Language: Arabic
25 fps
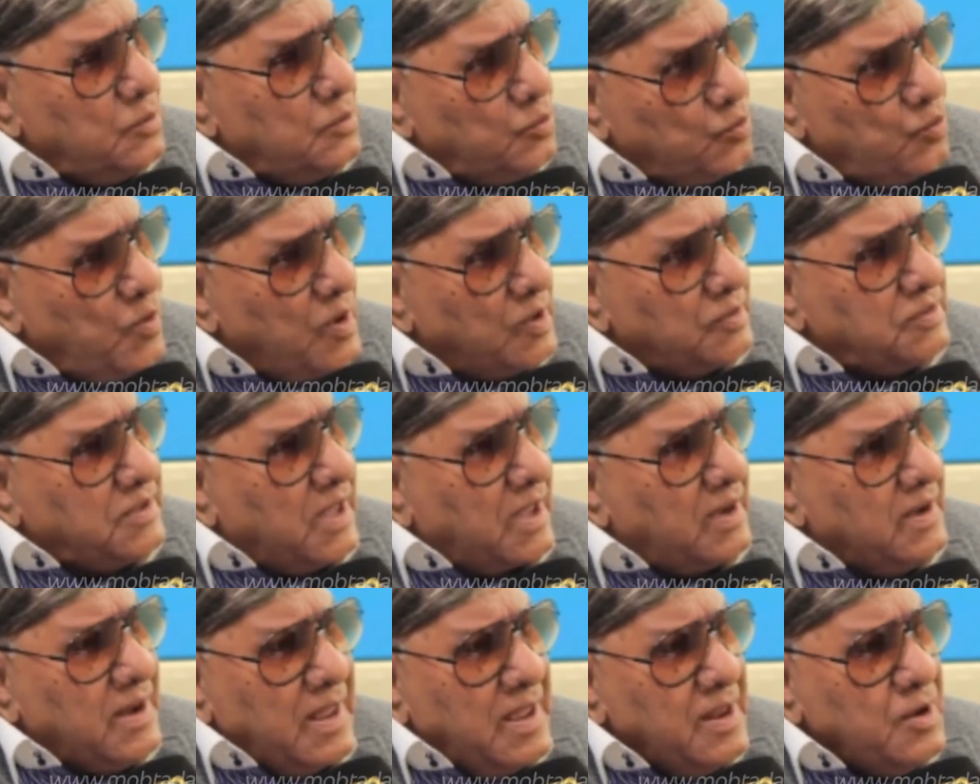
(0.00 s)

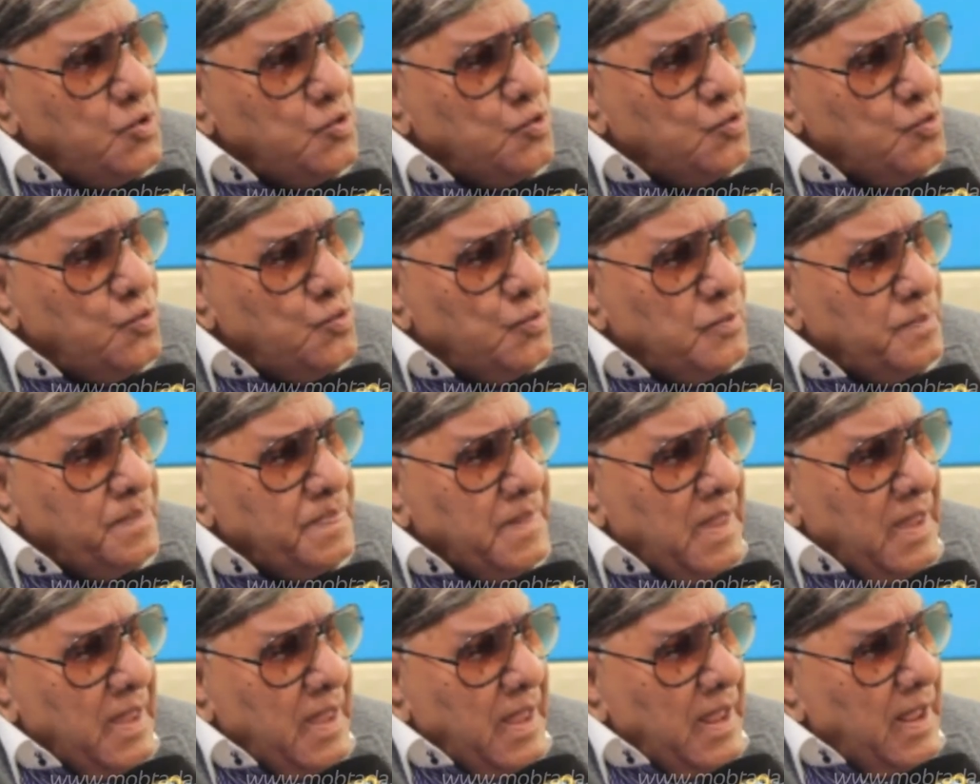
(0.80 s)
واضح لانه
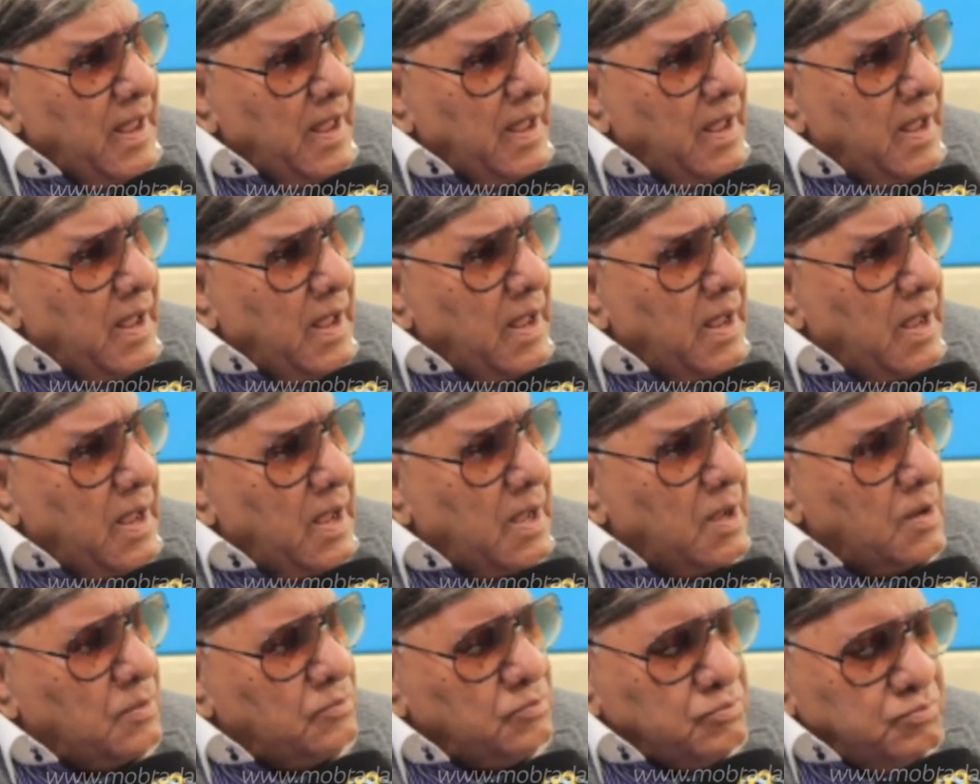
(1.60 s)
بتشوف نفسك مراسل
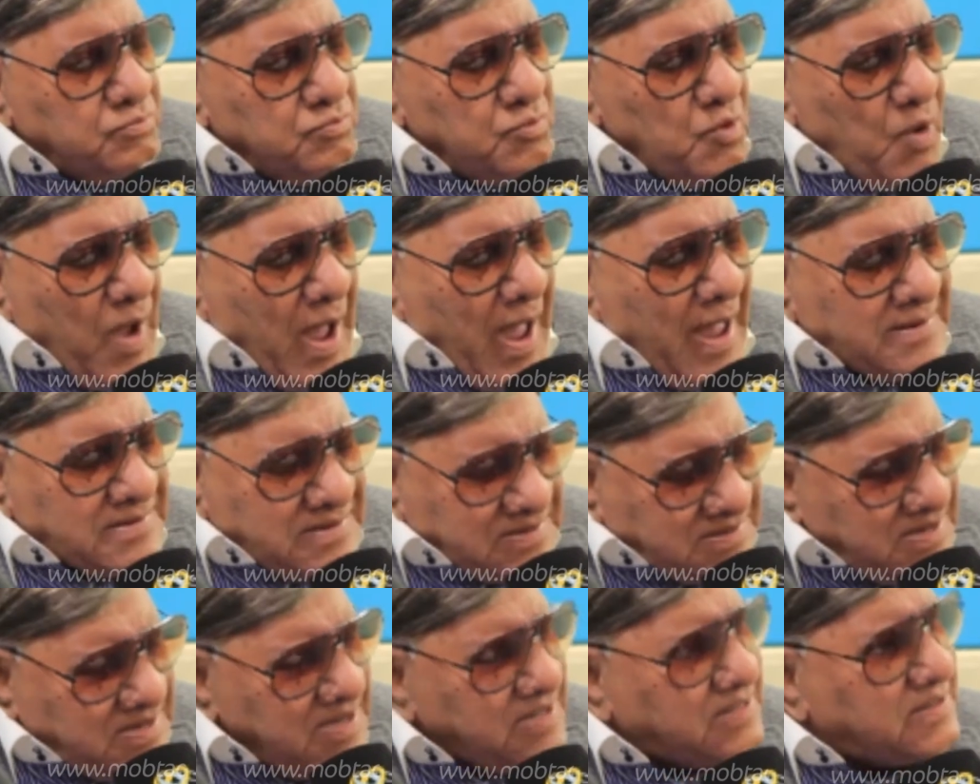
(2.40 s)
صحفي
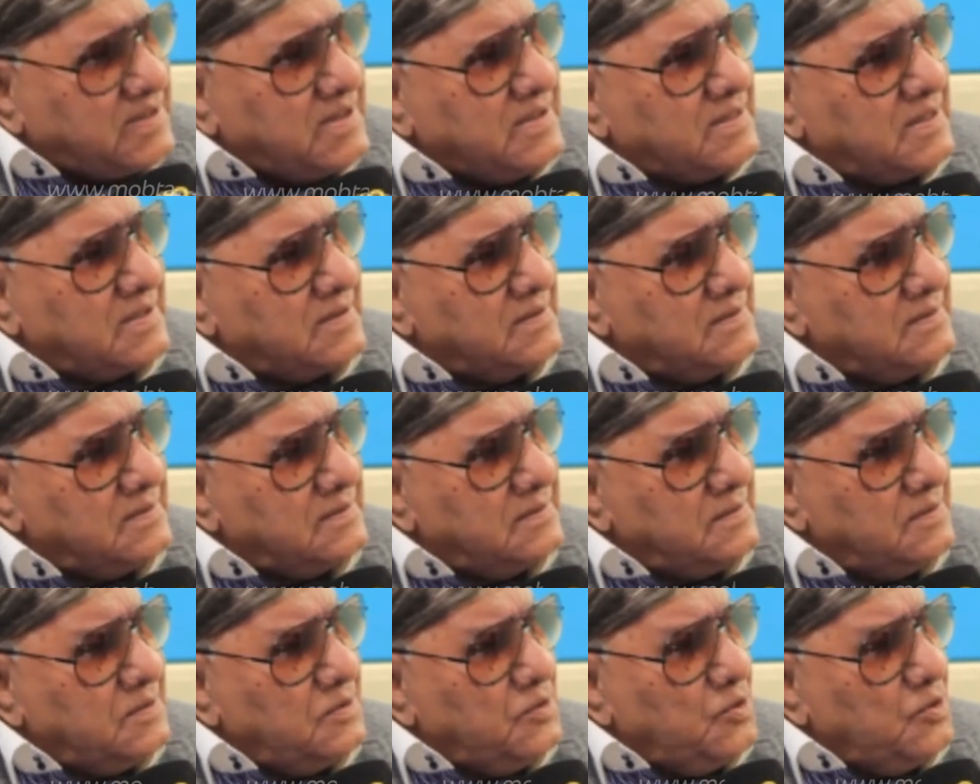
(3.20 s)
حسيت كده
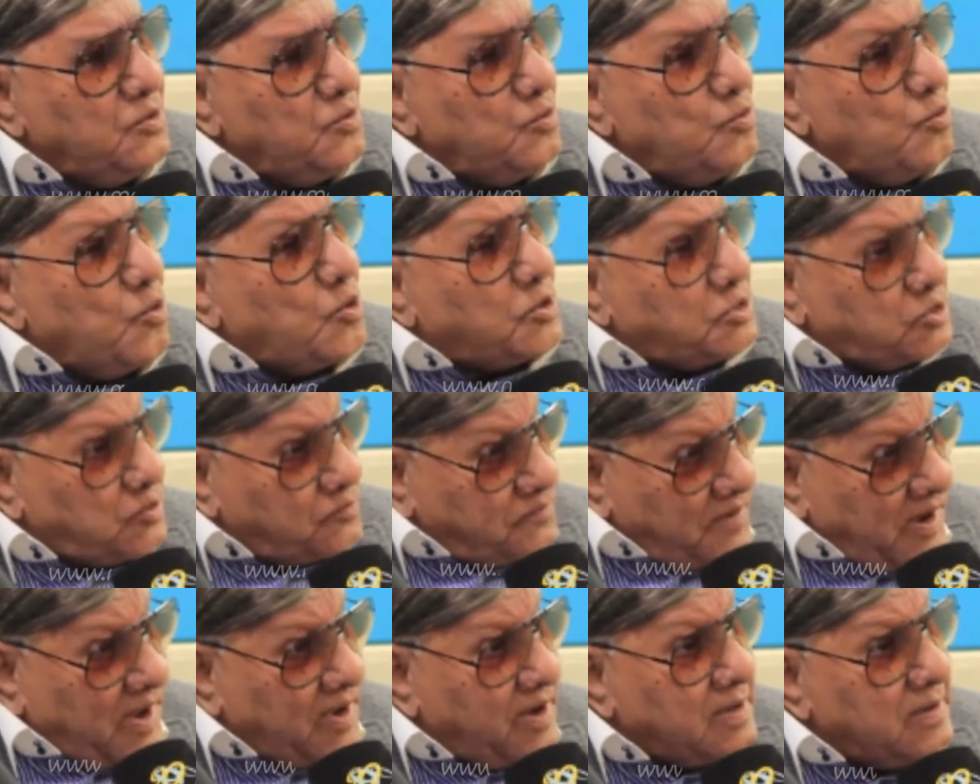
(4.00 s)
وكنت
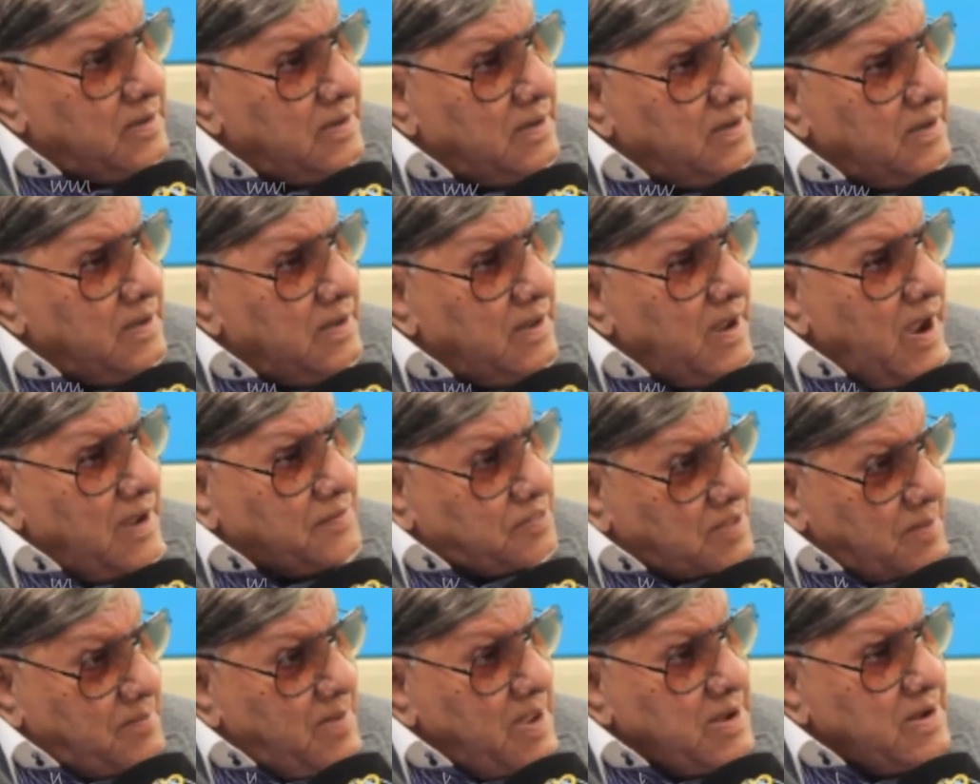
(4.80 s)
فعلا
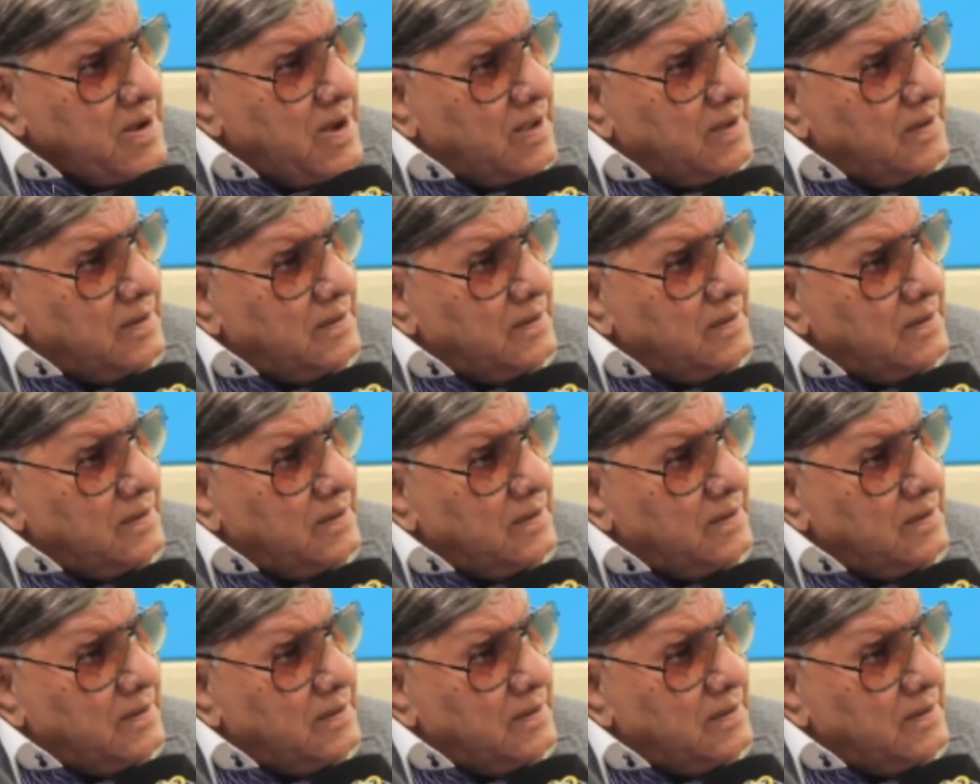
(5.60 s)
اتمنى